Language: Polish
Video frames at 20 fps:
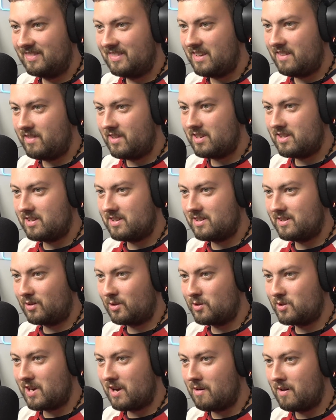Nie wierzę, że
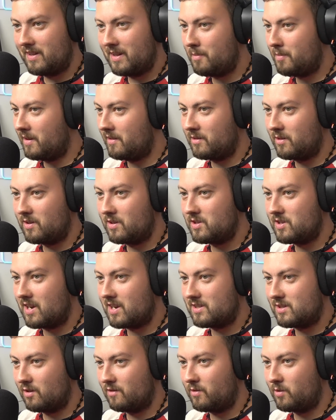to działa. Na pewno nie
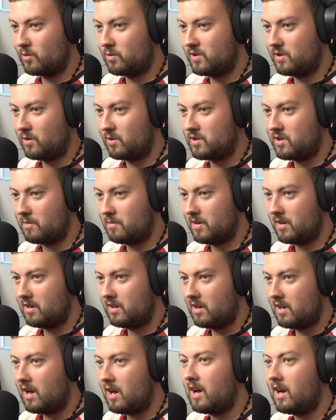działa. Co, wróci do ciebie?
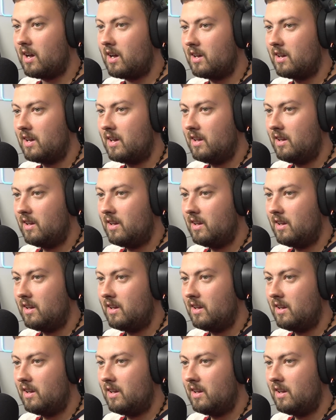Aha.